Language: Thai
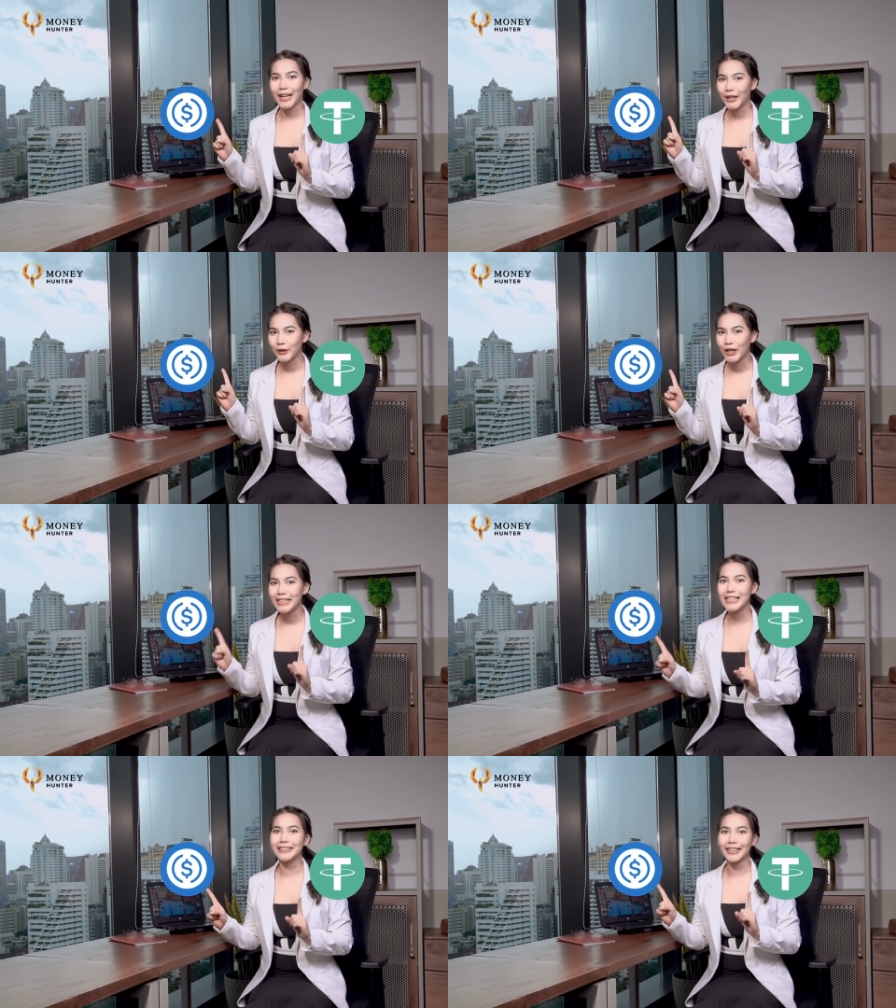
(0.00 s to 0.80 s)
นั่นก็
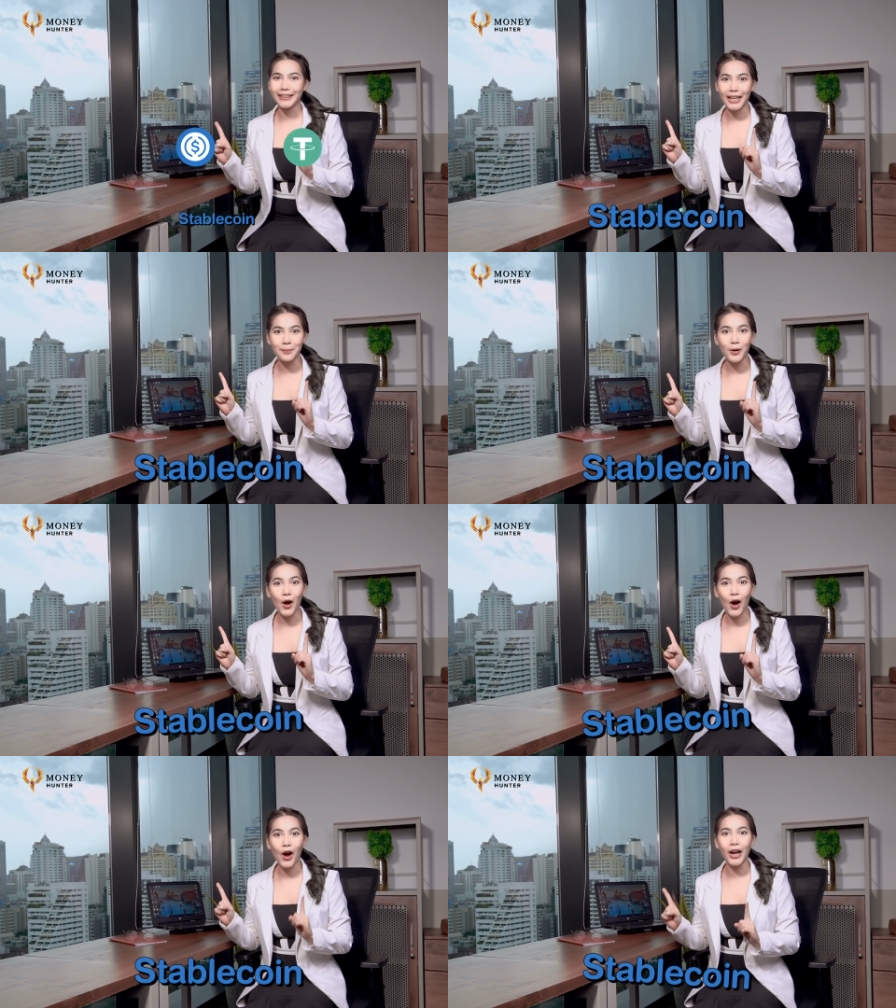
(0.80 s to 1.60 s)
คือ
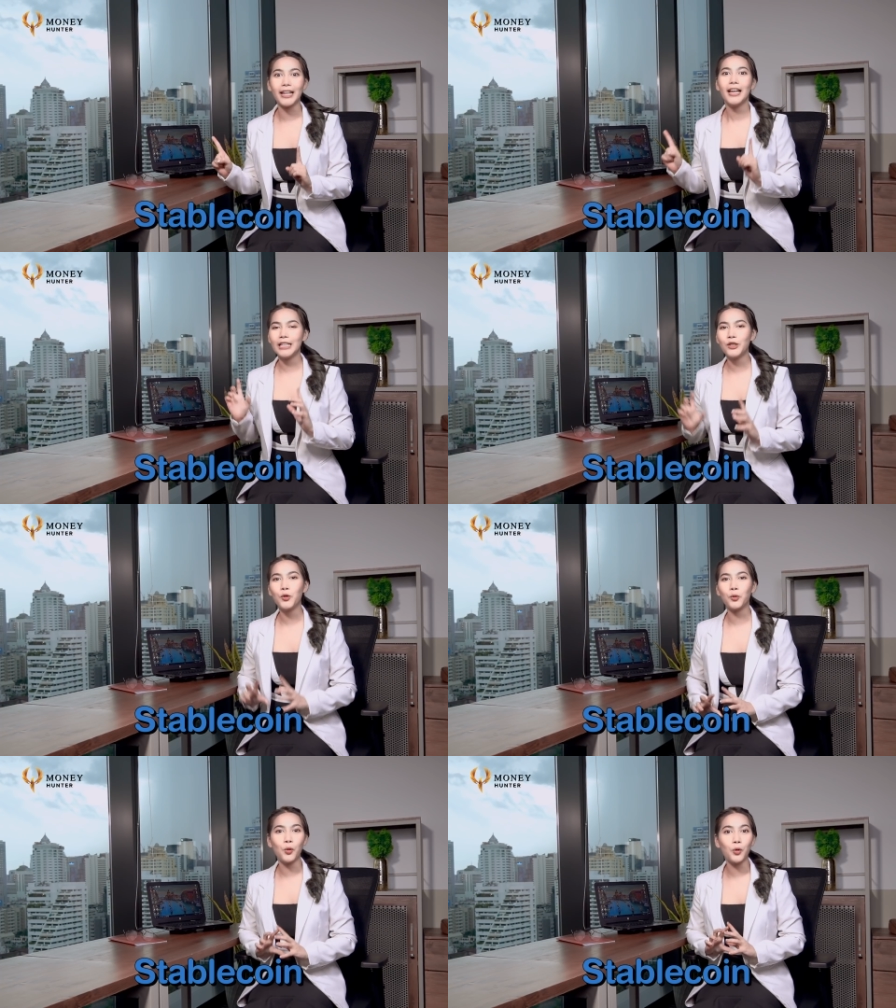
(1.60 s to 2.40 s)
Stablecoin ที่
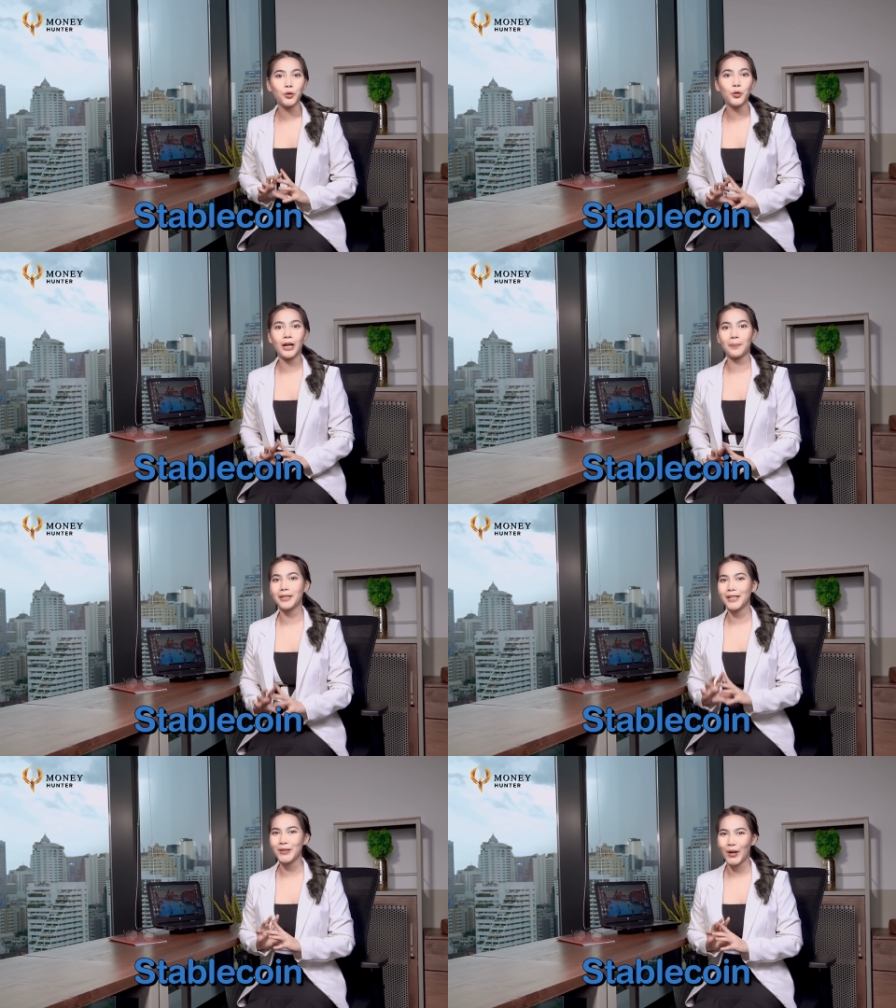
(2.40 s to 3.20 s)
ถูกผูกอยู่กับ
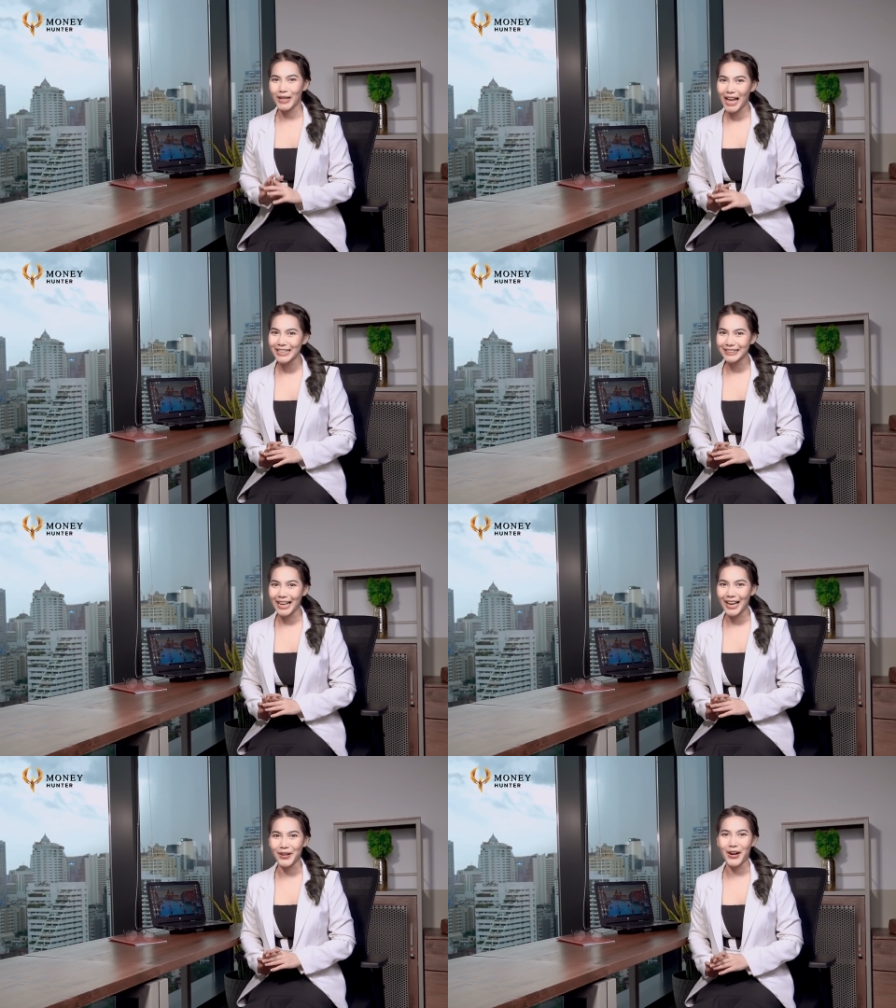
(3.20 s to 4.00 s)
เงินดอลลาร์ส
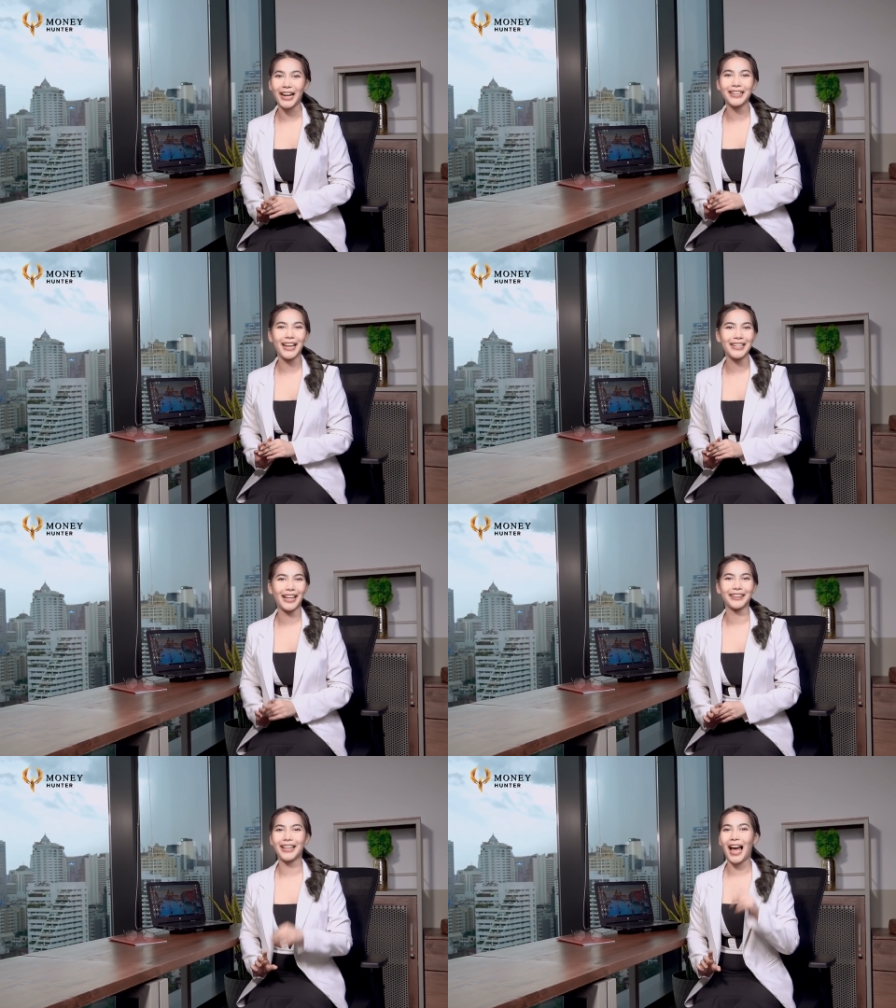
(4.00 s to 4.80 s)
หรัฐใน
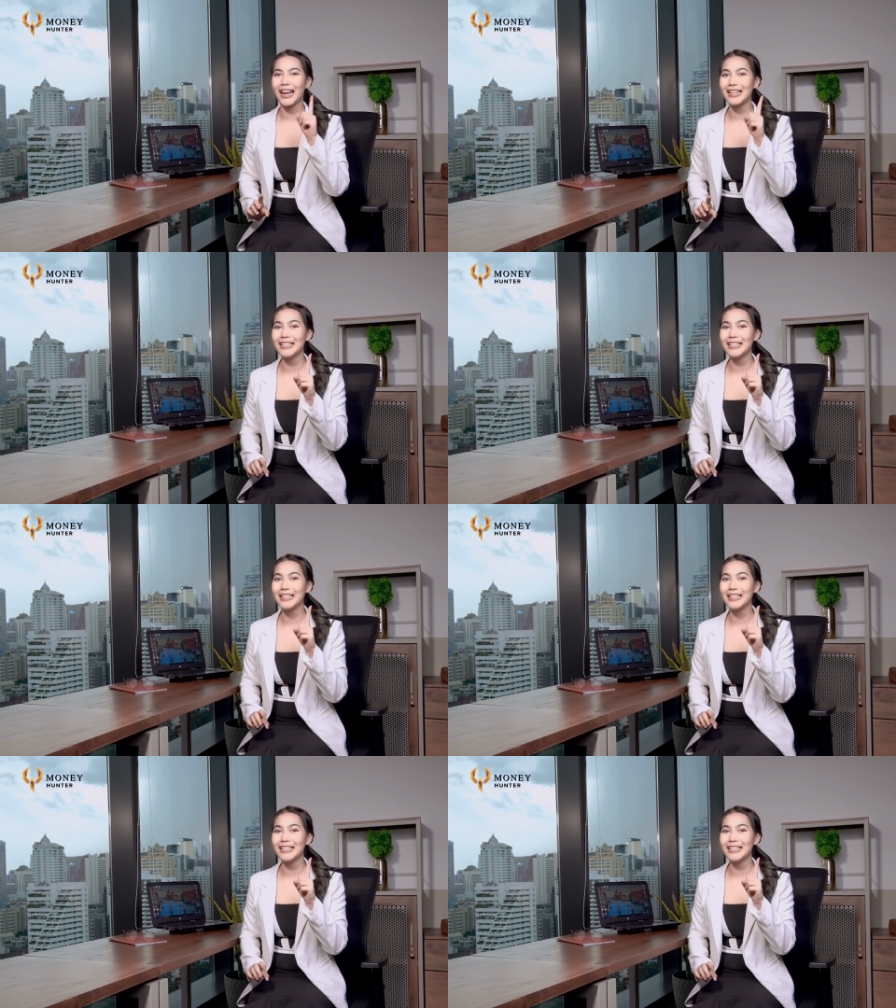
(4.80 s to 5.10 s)
อัตรา